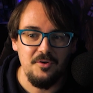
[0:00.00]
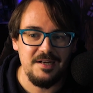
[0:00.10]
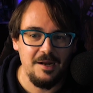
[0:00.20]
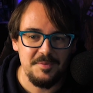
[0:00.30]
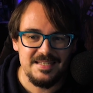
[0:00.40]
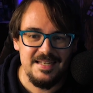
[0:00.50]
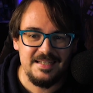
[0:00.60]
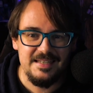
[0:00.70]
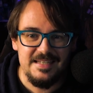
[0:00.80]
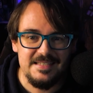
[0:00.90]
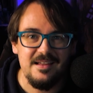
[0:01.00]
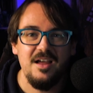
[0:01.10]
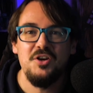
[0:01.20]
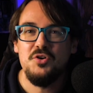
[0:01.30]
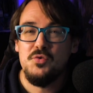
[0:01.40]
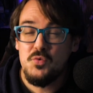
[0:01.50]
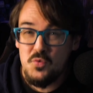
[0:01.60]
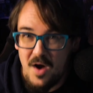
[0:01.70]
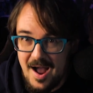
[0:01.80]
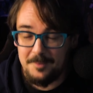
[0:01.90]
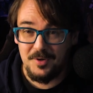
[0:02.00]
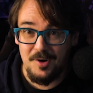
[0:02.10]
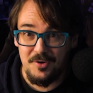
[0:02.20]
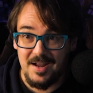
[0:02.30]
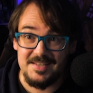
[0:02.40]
Und ich glaube, das liegt nicht nur am Glück.